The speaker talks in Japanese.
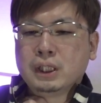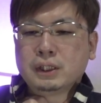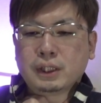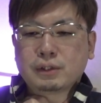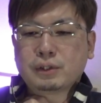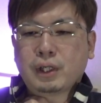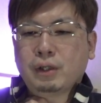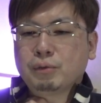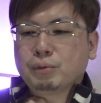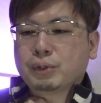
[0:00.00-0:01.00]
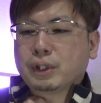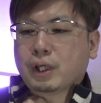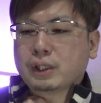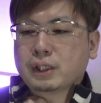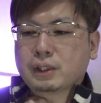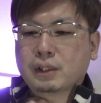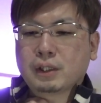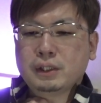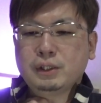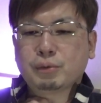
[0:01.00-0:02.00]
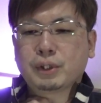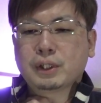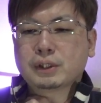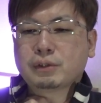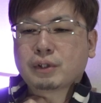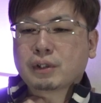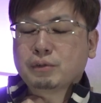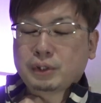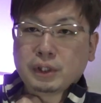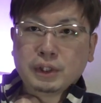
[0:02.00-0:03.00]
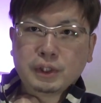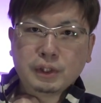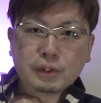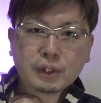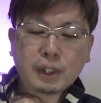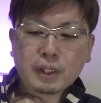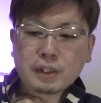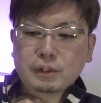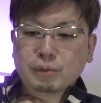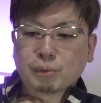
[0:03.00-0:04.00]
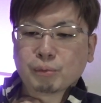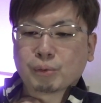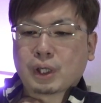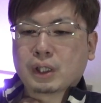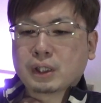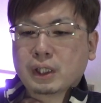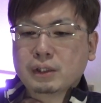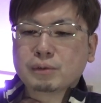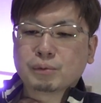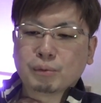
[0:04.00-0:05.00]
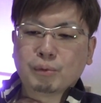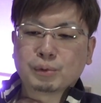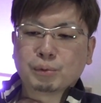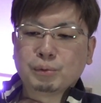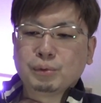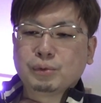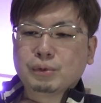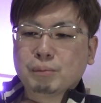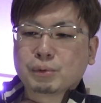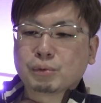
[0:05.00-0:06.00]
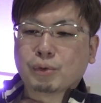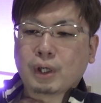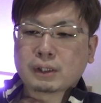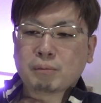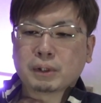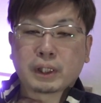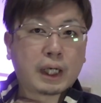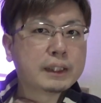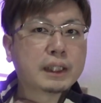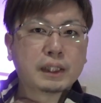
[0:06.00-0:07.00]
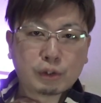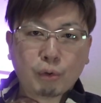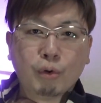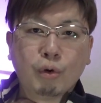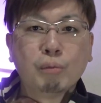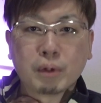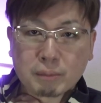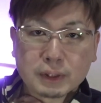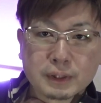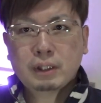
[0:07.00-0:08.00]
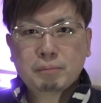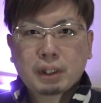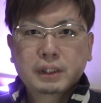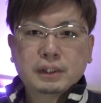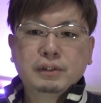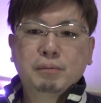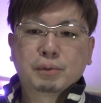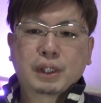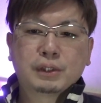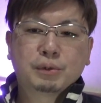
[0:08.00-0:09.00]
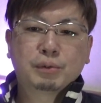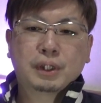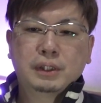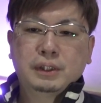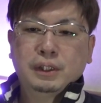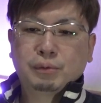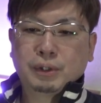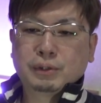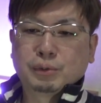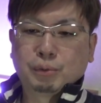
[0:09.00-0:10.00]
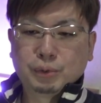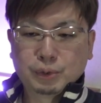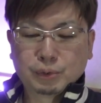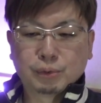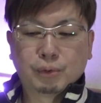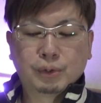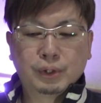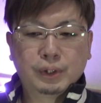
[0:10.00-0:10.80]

です。で、反動時計が早いから、いい時計出してるからといって人気につながらないというところを考えると、勝利いくぞもちょっと頭で買いたいなと思います。で、馬券的にはもう単勝体制取れる勝利いくぞ、